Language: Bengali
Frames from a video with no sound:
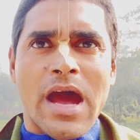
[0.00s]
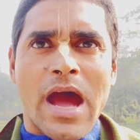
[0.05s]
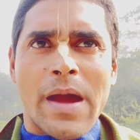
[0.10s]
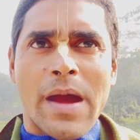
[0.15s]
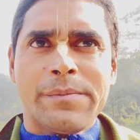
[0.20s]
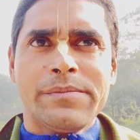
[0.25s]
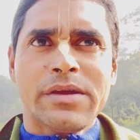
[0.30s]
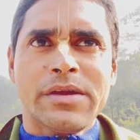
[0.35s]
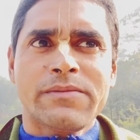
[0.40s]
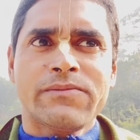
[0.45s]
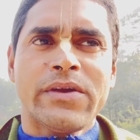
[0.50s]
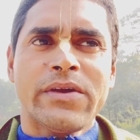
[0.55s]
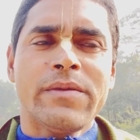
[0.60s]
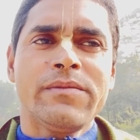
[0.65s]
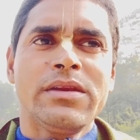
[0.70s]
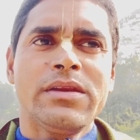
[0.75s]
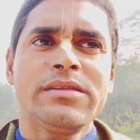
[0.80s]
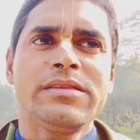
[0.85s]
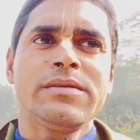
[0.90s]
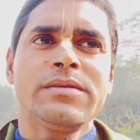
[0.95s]
আপনার
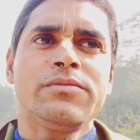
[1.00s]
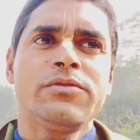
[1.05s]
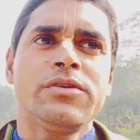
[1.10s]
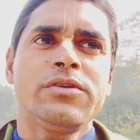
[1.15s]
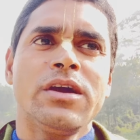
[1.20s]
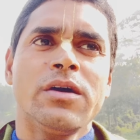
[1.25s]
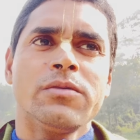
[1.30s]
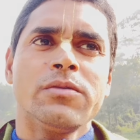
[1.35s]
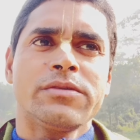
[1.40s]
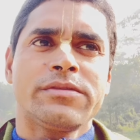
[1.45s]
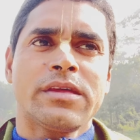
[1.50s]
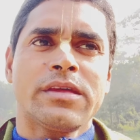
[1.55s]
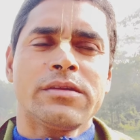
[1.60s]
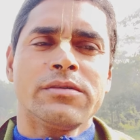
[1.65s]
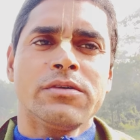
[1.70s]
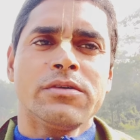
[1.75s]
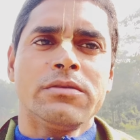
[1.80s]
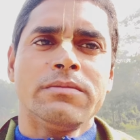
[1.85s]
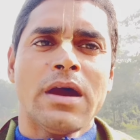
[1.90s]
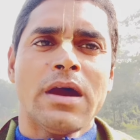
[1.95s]
ফ্যামিলিতে পুরো অবস্থান
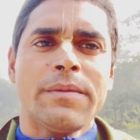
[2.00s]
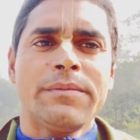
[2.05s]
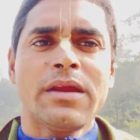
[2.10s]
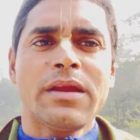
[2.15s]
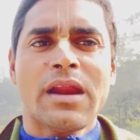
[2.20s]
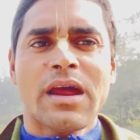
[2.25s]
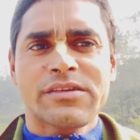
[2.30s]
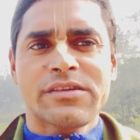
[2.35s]
করবে আপনার